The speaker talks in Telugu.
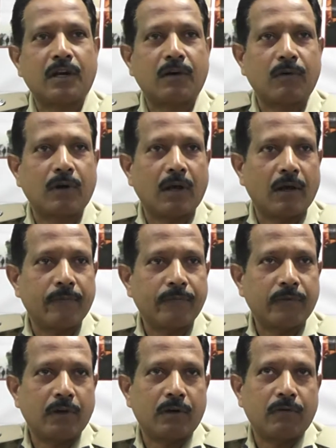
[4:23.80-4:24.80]
జరగకుండా
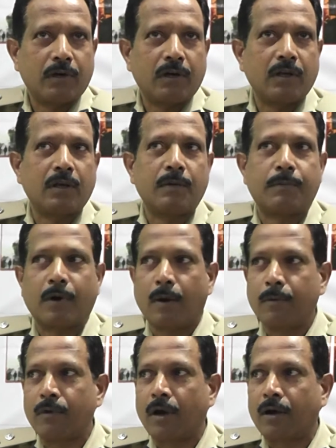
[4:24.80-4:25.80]
ఎటువంటి
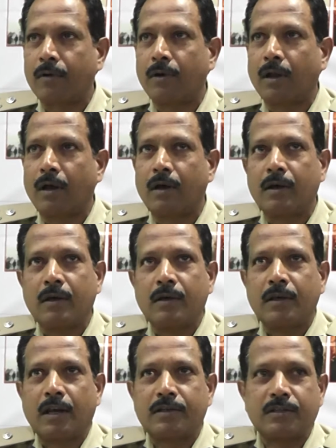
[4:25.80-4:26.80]
ప్రాబ్లం రాకుండా
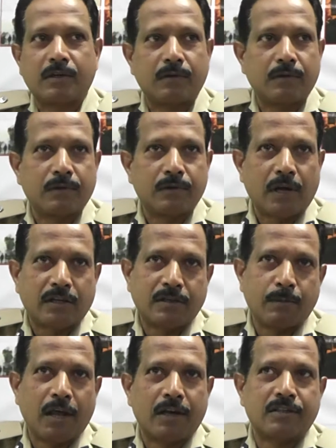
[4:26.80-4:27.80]
ఎలక్షన్
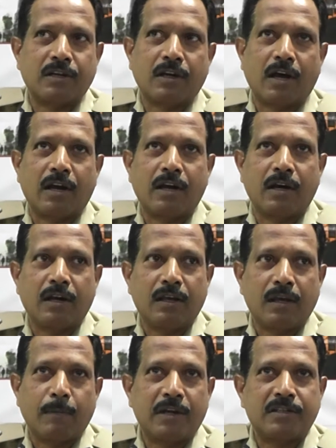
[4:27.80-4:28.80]
అసెంబ్లీ ఎలక్షన్లు కానివ్వండి
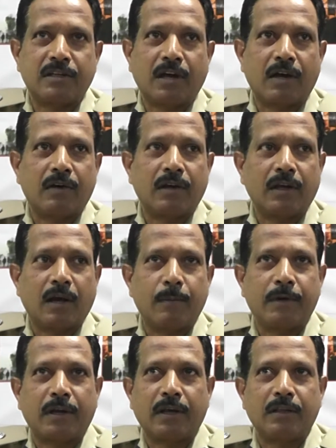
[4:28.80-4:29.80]
ఎమ్మెల్సీ కానివ్వండి
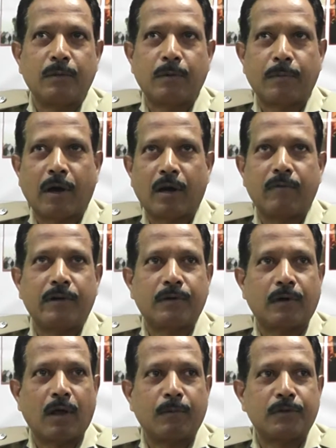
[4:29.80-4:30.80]
కంప్లీట్ అయింది ఇప్పుడు పార్లమెంట్
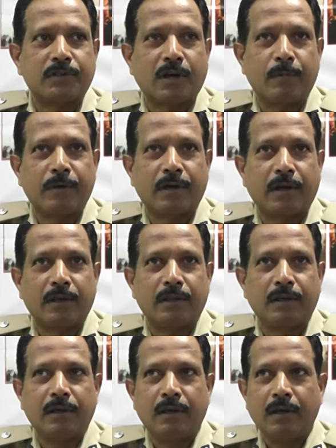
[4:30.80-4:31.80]
కూడా ఆల్మోస్ట్ కంప్లీట్ అయింది